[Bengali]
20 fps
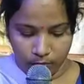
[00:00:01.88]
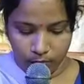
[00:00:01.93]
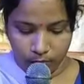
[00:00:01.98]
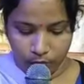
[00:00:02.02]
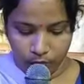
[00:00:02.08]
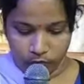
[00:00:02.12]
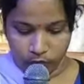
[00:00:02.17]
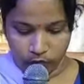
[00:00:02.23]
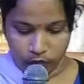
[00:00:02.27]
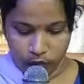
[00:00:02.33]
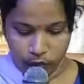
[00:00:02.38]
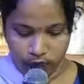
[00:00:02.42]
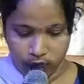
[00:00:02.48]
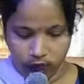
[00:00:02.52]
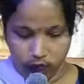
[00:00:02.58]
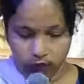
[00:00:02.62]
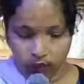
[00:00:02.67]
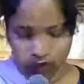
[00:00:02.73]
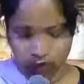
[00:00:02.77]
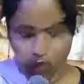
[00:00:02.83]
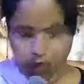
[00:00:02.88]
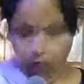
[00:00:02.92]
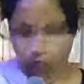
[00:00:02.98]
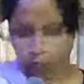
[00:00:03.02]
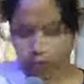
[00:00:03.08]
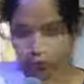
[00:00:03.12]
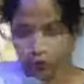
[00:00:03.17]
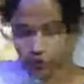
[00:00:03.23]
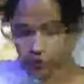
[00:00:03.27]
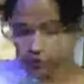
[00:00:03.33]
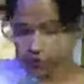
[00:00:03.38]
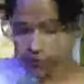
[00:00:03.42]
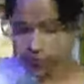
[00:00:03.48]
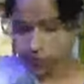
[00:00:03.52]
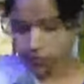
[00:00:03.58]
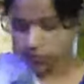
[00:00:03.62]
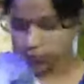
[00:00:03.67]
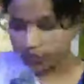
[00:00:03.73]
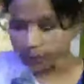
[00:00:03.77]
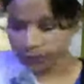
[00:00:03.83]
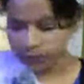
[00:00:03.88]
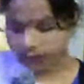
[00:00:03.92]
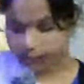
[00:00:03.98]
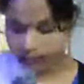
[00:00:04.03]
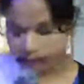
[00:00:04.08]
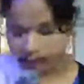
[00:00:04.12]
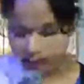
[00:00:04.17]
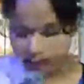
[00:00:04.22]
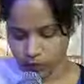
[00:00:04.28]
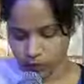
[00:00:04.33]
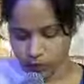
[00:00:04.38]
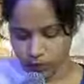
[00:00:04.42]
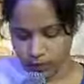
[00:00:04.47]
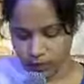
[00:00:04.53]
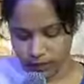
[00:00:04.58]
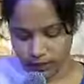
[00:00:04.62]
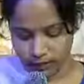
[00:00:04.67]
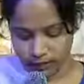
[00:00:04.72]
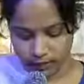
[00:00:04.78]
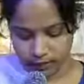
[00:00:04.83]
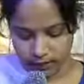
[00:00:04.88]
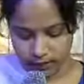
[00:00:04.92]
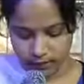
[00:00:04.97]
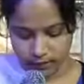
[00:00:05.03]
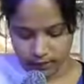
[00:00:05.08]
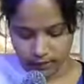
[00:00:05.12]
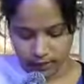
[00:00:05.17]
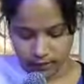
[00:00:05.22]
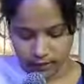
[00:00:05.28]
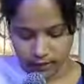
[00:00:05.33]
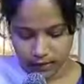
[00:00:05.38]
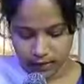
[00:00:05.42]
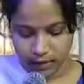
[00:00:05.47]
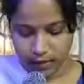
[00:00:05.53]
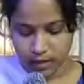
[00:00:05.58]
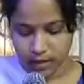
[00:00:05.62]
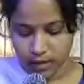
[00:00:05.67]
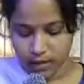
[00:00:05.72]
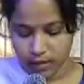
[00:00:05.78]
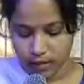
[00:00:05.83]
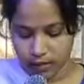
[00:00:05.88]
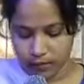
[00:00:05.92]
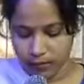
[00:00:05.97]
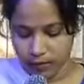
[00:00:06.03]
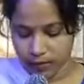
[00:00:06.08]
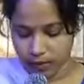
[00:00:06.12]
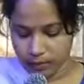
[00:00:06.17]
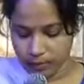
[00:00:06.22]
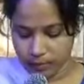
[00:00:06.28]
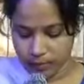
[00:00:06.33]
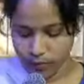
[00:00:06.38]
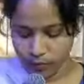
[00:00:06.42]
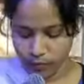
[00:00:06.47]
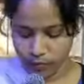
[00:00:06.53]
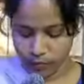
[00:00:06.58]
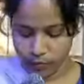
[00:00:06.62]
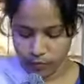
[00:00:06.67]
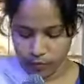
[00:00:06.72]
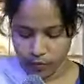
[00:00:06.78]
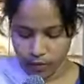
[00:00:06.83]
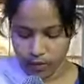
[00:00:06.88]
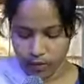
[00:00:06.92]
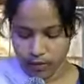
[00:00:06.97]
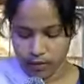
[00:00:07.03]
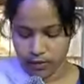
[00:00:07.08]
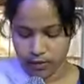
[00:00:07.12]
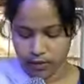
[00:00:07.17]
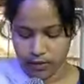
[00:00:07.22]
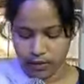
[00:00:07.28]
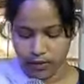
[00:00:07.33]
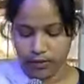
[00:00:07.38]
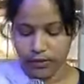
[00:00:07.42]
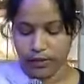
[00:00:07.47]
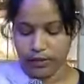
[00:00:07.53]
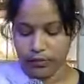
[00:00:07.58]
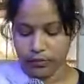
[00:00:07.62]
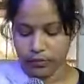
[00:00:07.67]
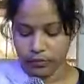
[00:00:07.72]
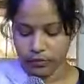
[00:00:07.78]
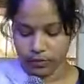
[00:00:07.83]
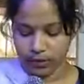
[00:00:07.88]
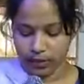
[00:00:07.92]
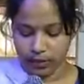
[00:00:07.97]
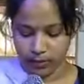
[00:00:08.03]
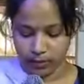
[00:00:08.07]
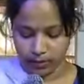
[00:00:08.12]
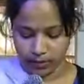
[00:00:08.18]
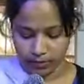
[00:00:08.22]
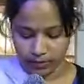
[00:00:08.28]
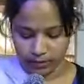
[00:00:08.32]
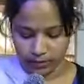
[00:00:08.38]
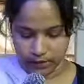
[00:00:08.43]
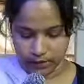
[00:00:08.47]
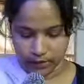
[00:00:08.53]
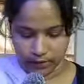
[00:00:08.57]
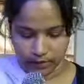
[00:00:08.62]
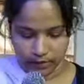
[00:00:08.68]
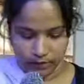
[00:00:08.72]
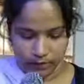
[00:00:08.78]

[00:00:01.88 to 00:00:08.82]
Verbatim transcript: প্রথমে পূজনীয় গুরুভান থেকে বন্দনা জানাচ্ছি আমি লিপি বড়ুয়া নিউভূষণের বাসিন্দা